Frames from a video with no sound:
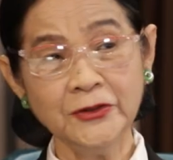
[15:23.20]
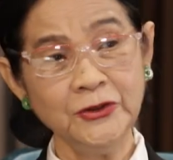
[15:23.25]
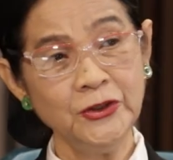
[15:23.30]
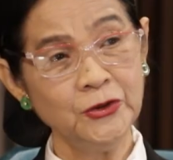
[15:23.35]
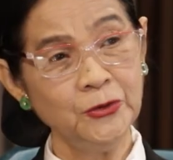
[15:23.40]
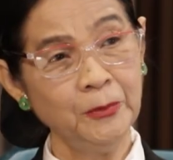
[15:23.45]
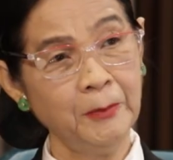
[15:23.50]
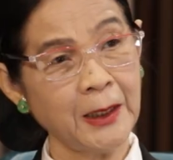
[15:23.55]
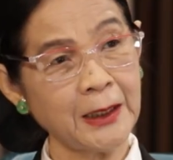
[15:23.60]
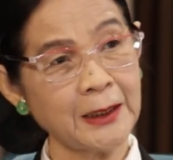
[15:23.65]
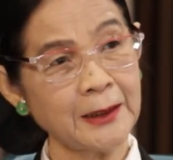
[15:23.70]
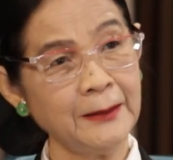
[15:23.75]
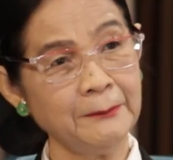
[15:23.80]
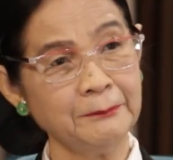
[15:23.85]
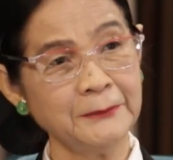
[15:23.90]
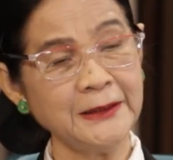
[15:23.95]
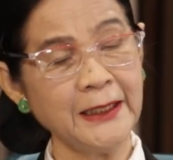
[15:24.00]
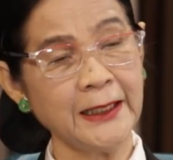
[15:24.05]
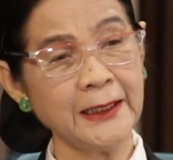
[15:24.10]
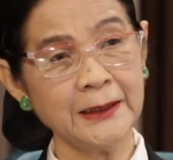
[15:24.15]
có nhiều bậc
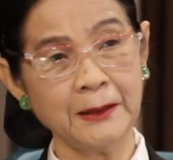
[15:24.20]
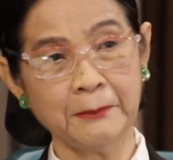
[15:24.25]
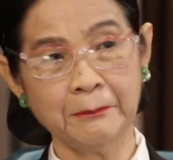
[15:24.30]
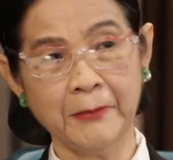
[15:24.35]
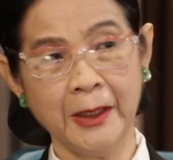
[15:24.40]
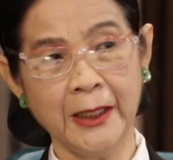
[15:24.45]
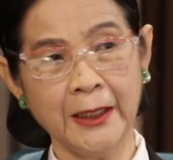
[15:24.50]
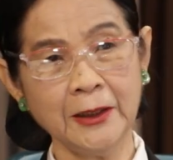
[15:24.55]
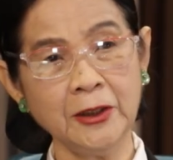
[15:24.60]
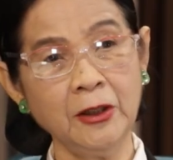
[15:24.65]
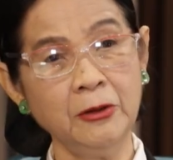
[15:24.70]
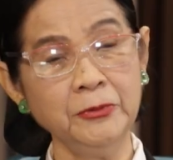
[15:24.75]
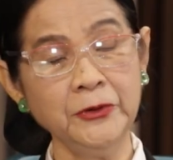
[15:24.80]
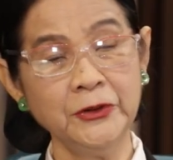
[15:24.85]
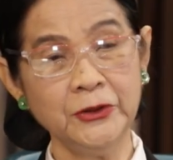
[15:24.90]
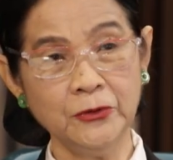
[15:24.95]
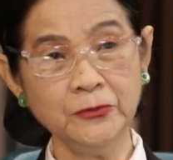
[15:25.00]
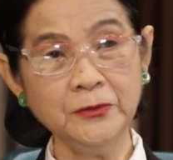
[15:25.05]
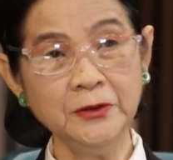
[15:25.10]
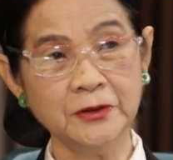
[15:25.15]
làm cha làm mẹ không
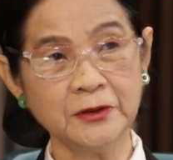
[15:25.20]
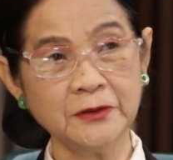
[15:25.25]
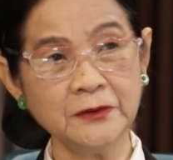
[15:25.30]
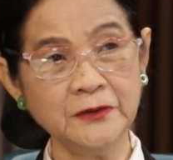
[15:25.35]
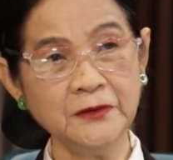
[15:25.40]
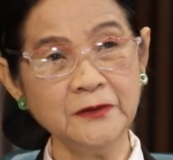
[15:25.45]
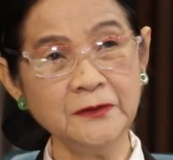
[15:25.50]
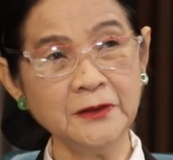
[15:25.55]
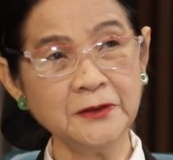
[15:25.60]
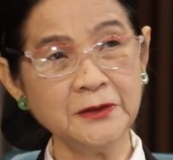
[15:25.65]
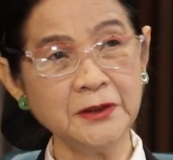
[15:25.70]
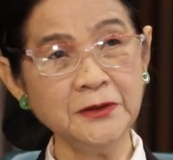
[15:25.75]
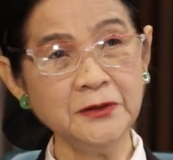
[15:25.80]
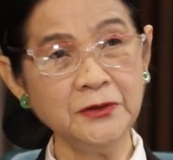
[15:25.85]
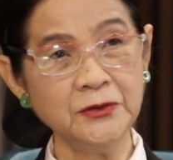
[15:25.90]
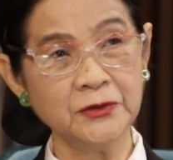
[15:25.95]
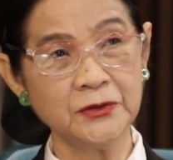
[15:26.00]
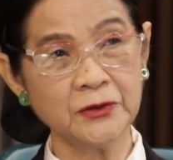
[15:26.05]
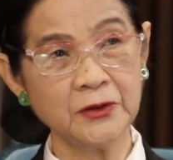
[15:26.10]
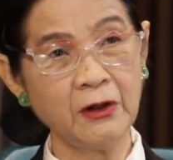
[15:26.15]
hiểu được cho nên cái
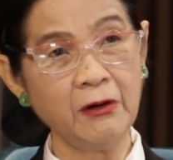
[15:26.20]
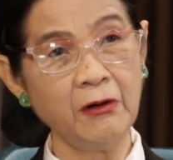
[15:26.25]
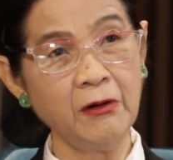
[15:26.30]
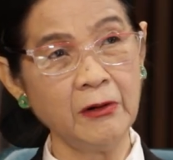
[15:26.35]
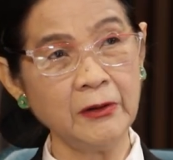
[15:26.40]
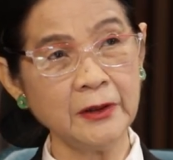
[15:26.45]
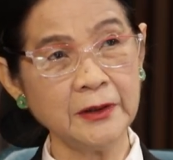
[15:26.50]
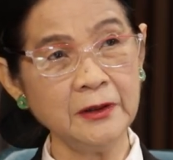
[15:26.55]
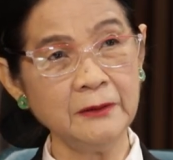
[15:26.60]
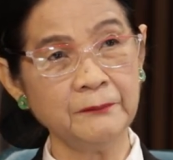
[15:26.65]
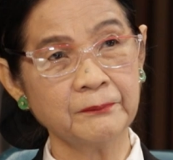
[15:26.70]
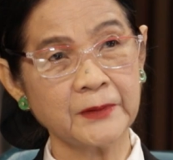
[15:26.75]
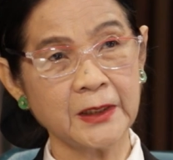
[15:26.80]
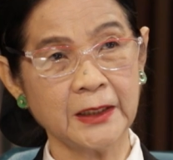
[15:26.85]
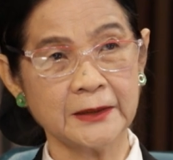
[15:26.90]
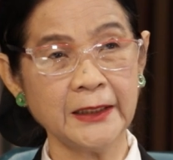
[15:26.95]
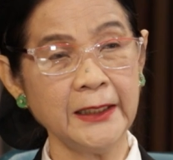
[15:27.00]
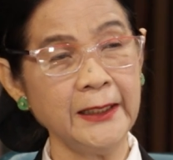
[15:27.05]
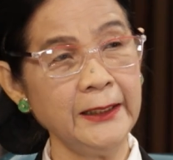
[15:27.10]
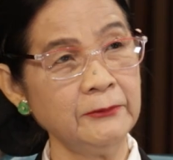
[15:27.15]
người con đó
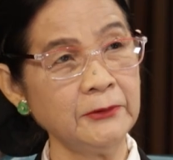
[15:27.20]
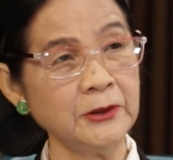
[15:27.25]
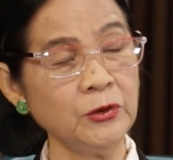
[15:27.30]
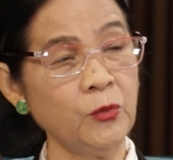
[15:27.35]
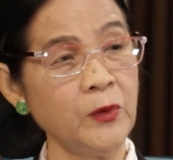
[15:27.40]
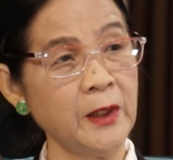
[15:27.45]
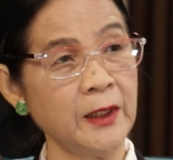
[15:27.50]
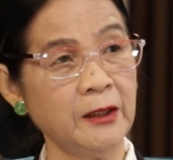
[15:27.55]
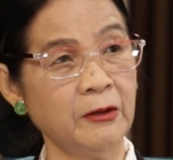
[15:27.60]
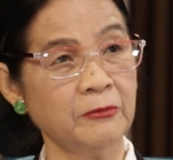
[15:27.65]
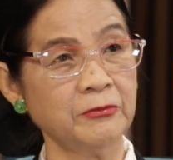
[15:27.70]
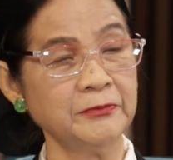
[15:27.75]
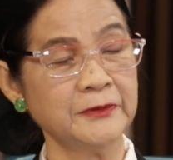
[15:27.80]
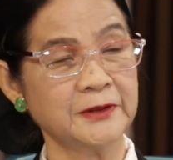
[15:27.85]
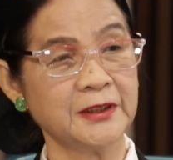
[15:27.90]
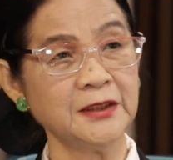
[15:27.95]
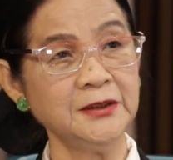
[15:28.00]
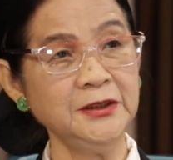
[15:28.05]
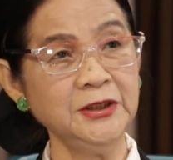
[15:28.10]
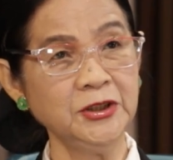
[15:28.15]
là theo cái khoa học
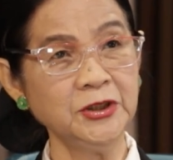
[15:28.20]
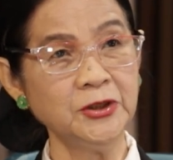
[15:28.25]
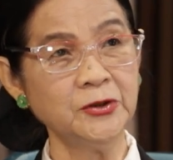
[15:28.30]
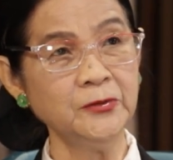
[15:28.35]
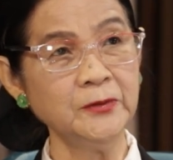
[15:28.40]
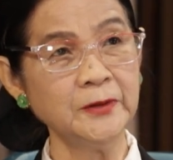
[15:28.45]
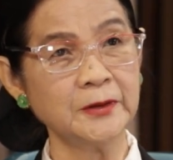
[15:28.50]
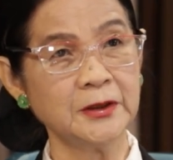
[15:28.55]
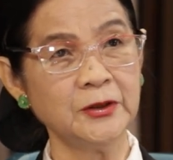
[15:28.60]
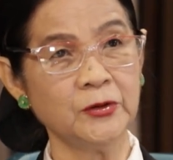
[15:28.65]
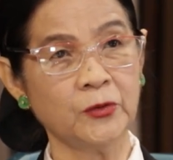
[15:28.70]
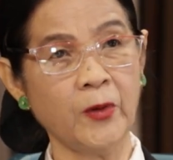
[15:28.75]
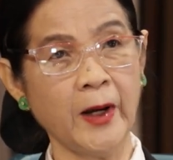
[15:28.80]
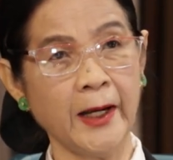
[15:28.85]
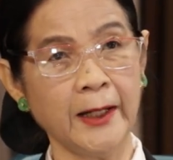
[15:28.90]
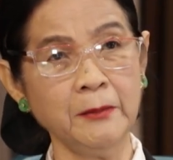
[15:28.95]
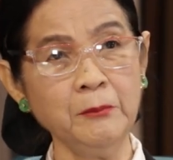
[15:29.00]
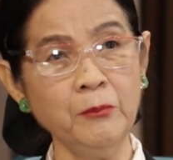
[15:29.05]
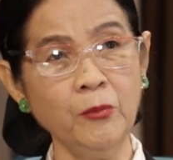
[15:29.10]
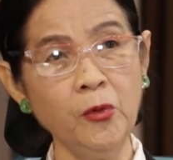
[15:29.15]
người ta nghiên cứu thì
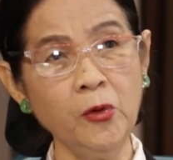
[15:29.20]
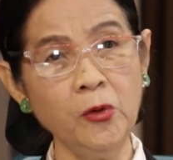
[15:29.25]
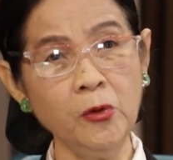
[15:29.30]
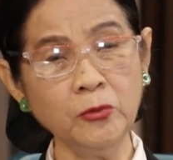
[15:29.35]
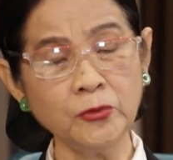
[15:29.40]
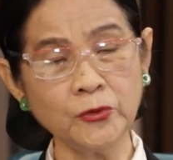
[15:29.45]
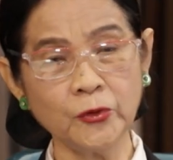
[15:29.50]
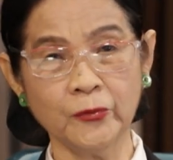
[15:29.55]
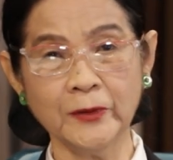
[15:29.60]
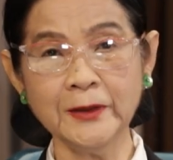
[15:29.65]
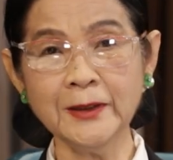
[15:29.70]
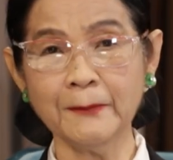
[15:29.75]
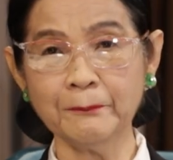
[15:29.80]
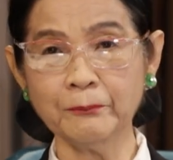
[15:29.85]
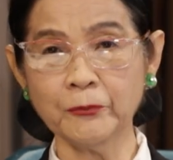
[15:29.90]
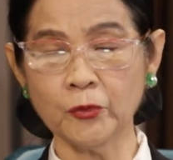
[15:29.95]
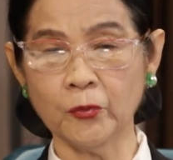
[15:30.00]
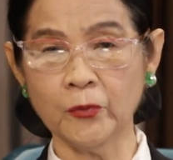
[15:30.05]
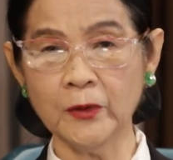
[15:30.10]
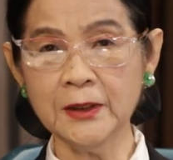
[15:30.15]
khoảng 4 tuổi 5
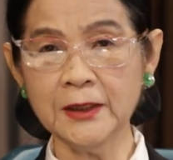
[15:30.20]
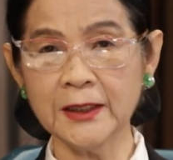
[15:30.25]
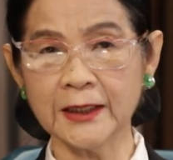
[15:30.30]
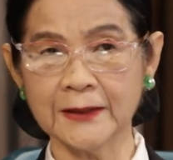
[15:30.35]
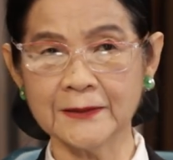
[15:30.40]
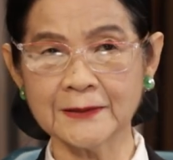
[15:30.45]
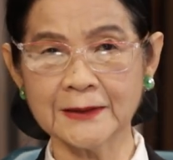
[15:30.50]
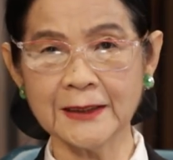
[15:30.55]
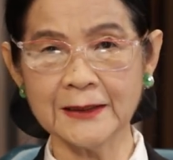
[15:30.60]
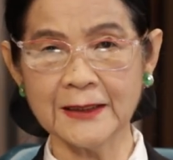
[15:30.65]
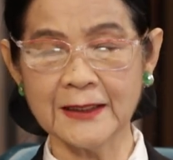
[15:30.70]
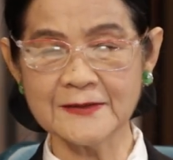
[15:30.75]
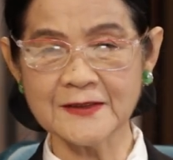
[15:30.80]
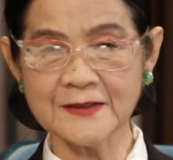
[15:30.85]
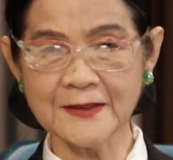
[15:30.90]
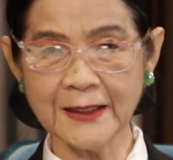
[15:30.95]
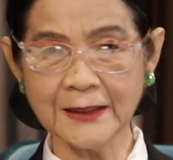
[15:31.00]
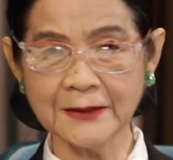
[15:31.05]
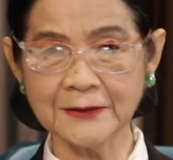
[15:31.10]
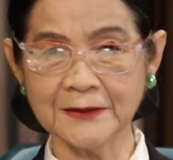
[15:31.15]
tuổi là người ta đã
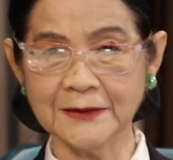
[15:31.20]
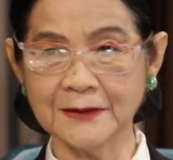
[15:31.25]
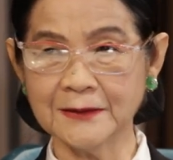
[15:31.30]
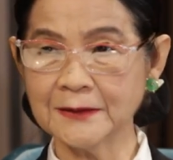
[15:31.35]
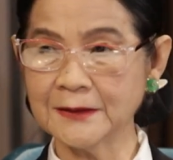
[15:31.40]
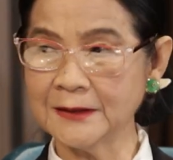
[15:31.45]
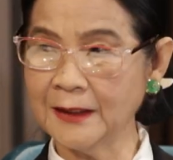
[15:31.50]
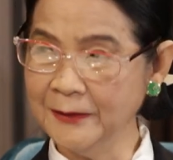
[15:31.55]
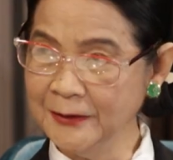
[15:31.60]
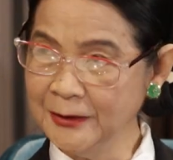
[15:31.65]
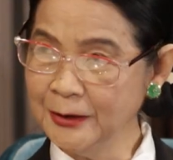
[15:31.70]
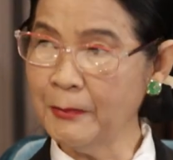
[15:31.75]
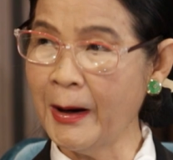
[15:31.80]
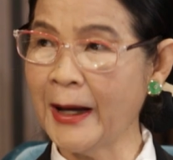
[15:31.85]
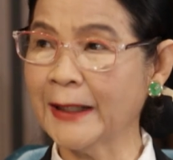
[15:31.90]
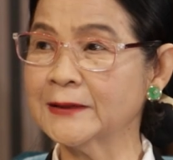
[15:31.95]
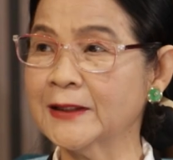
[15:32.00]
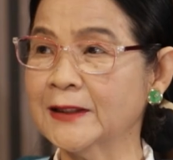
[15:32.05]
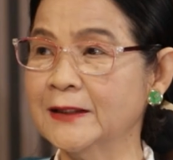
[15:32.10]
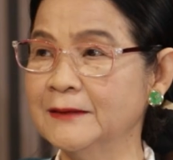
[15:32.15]
xác định tự
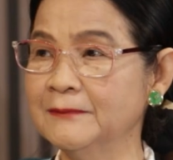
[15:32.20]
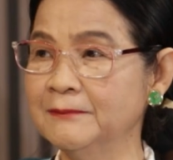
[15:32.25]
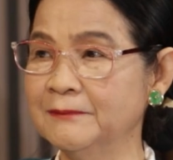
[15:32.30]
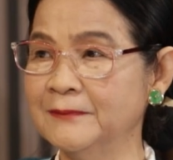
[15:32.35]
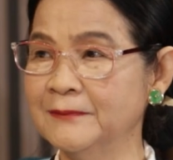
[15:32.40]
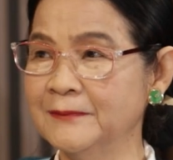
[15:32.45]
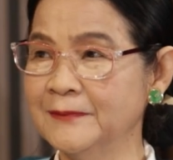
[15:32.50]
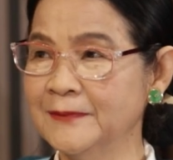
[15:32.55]
bản thân